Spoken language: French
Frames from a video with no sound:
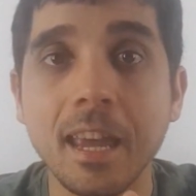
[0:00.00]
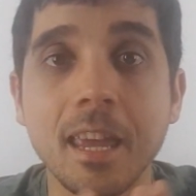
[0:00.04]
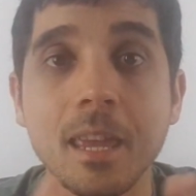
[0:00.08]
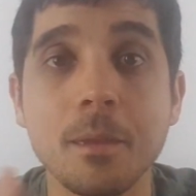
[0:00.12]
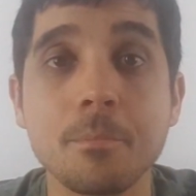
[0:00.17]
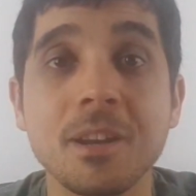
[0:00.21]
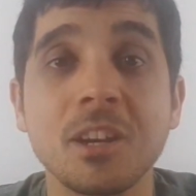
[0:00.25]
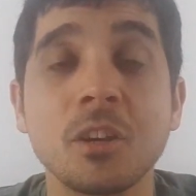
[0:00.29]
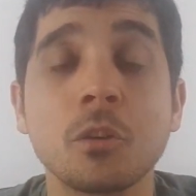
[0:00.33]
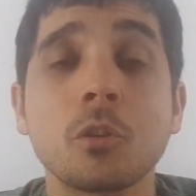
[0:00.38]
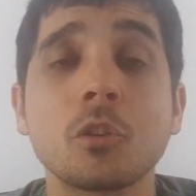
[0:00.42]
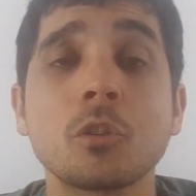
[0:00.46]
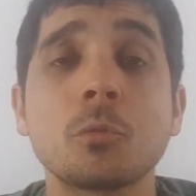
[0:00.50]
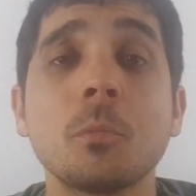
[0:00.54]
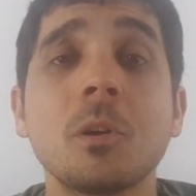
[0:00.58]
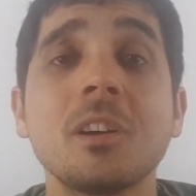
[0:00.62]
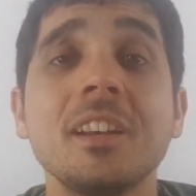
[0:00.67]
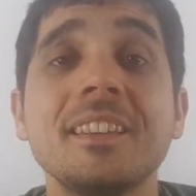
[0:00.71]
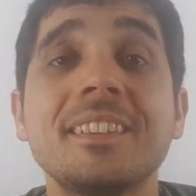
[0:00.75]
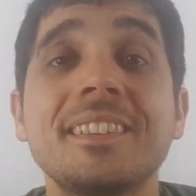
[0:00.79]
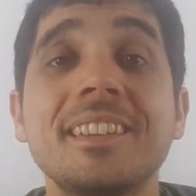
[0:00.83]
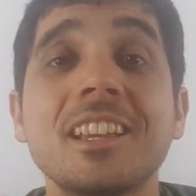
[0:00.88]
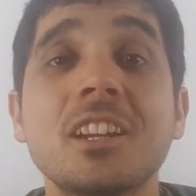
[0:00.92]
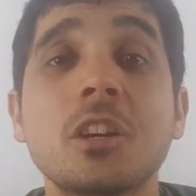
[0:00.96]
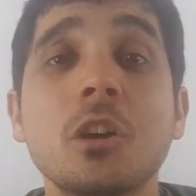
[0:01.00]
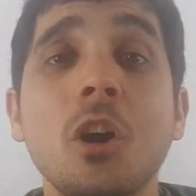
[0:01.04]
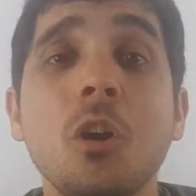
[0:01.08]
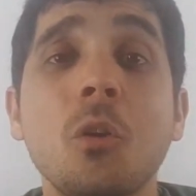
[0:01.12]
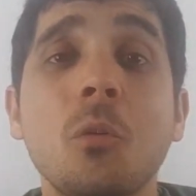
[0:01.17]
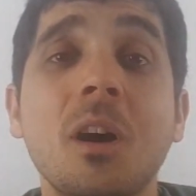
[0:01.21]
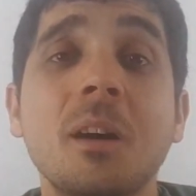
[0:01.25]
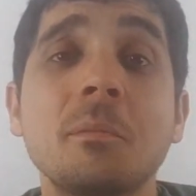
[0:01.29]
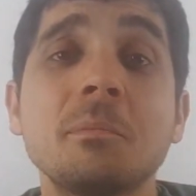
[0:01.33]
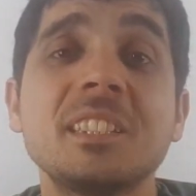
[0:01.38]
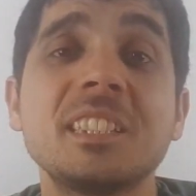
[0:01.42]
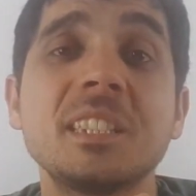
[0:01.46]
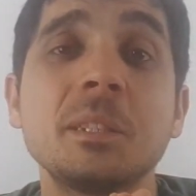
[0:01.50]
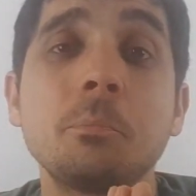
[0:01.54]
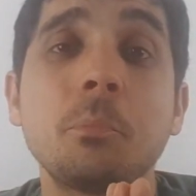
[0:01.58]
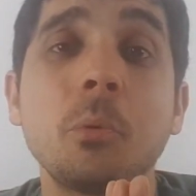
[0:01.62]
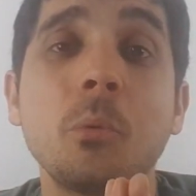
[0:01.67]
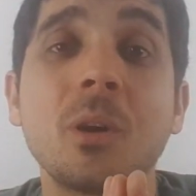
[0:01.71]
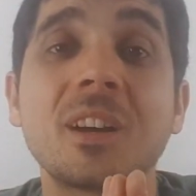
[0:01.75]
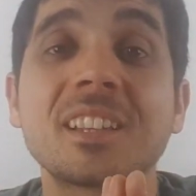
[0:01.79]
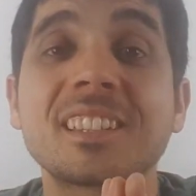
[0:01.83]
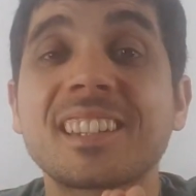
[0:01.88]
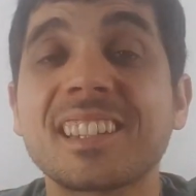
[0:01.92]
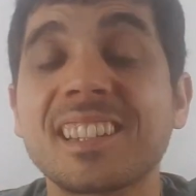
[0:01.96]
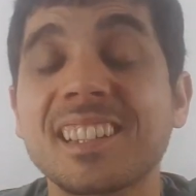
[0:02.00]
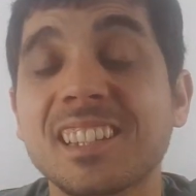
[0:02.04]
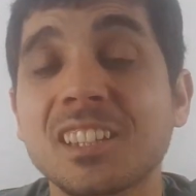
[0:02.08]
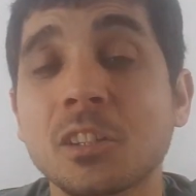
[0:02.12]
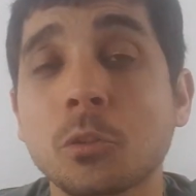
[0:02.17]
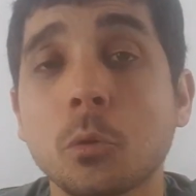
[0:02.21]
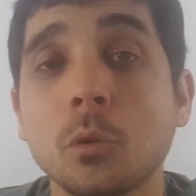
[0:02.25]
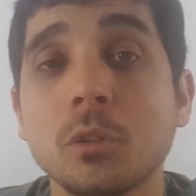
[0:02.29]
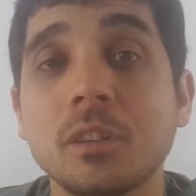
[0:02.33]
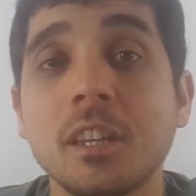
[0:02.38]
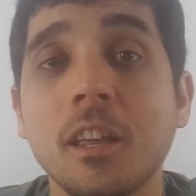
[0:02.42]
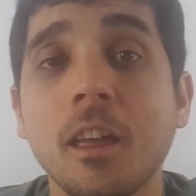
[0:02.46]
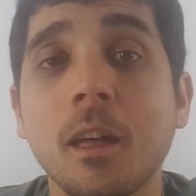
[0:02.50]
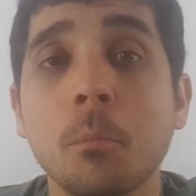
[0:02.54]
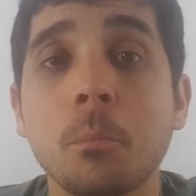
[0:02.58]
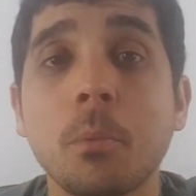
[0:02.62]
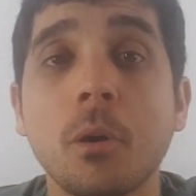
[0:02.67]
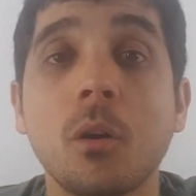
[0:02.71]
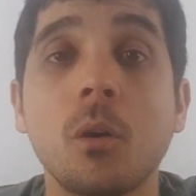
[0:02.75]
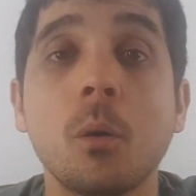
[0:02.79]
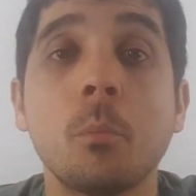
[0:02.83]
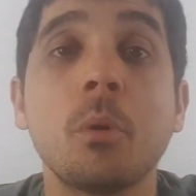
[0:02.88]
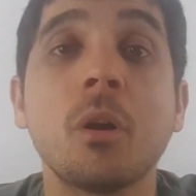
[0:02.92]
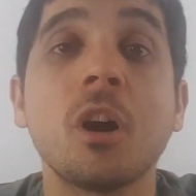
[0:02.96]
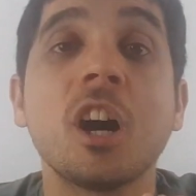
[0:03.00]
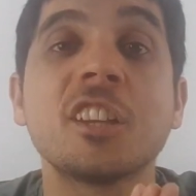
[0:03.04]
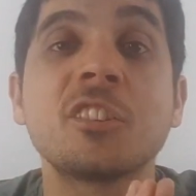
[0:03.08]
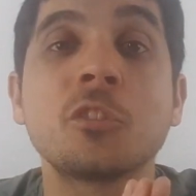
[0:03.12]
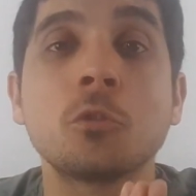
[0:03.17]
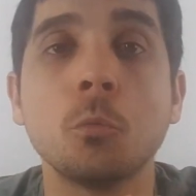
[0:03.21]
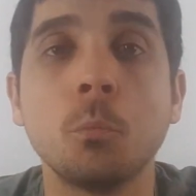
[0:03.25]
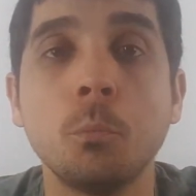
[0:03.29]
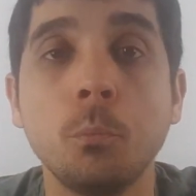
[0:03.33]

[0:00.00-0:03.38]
et malheureusement les écoles ont un petit peu un train de retard par rapport à ce